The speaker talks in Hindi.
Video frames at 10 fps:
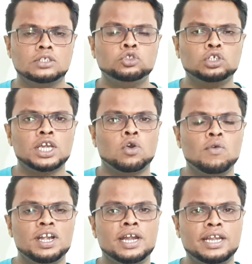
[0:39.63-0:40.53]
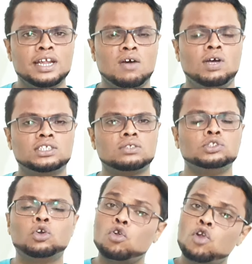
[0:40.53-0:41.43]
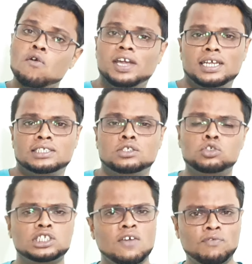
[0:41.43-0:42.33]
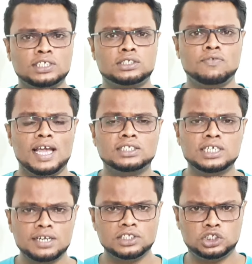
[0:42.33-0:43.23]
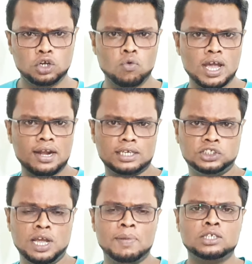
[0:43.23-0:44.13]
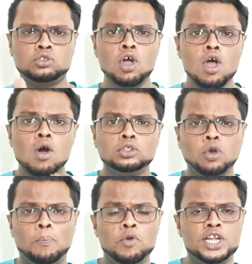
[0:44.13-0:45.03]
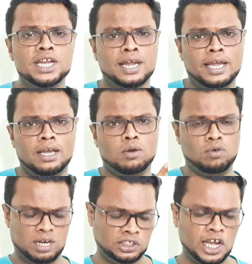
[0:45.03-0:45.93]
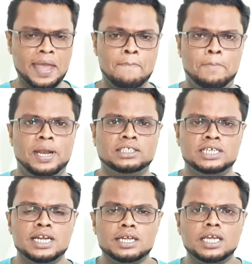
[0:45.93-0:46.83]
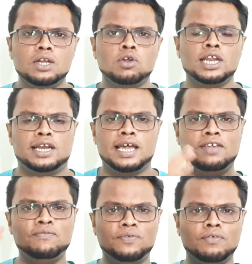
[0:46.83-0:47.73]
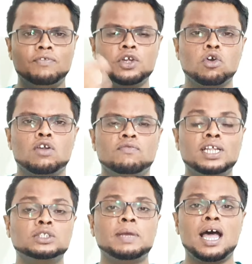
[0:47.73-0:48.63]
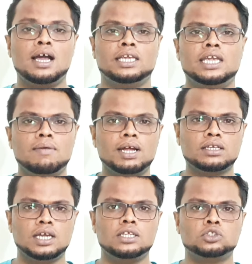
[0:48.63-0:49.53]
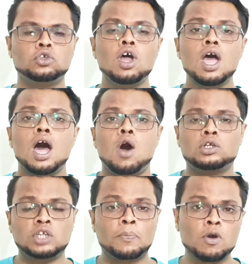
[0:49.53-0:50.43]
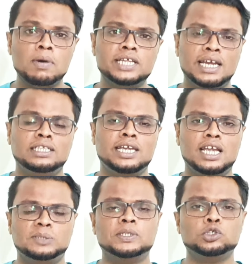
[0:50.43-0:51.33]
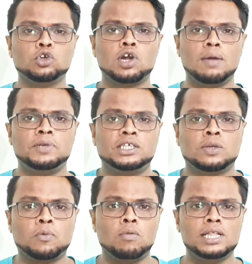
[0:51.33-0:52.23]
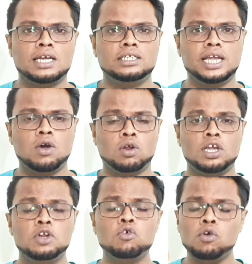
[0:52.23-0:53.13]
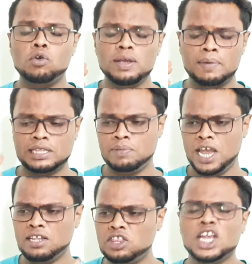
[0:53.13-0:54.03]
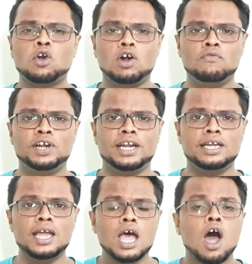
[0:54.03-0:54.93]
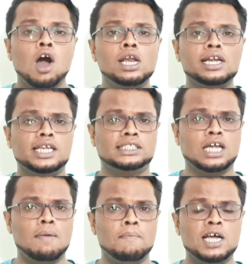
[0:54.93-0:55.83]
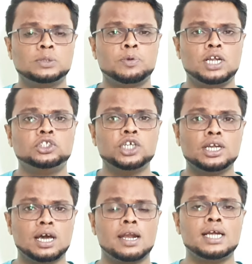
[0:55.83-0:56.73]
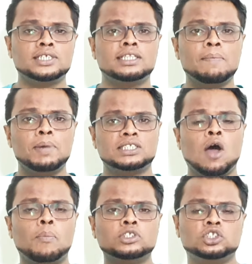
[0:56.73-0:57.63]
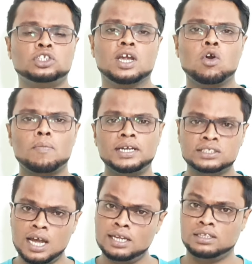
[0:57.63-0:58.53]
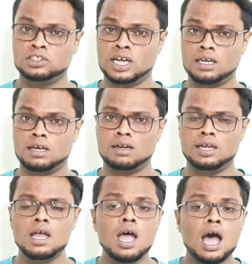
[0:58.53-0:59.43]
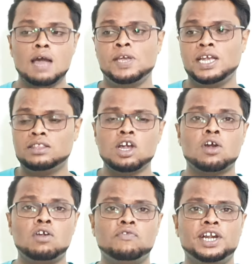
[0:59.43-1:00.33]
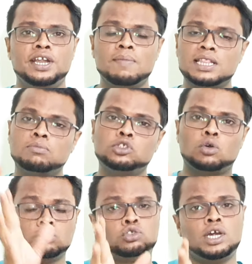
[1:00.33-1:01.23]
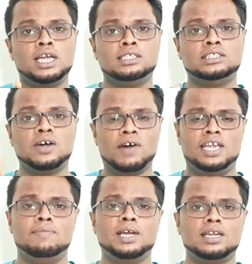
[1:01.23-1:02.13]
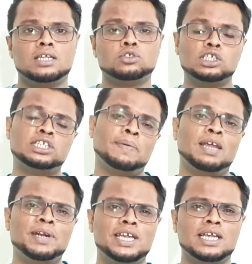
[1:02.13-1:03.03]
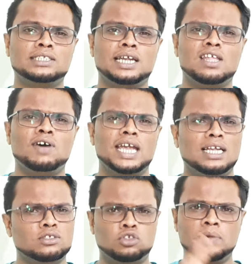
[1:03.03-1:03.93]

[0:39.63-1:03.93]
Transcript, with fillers: जो कि कोविड नाइन्टीन का वस्त जो कोरोना वायरस है दोस्तों इसका फर्स्ट वैक्सीन रजिस्टर हुआ है रशिया में दोस्तों जो पुटिन है रशिया के प्रेसिडेंट इन्होंने लाइव वीडियो कॉन्फ्रेंस में आके ये बात कही दोस्तों और सबको बधाई दी है इस पे जो जो काम किए सबको बधाई दी है और इनो ये मतलब ये इतने कॉन्फिडेंट है ऑलरेडी इसका मास प्रोडक्शन करना चाहते हैं बस अपोजिशन के गवर्नमेंट्स का इंतजार कर रहे हैं अब ये इतना कॉन्फिडेंट है मतलब दोस्तों कुछ तो है इस दवाई में करके दोस्तों इससे पहले भी ढेर सारे दवाई आई दोस्तों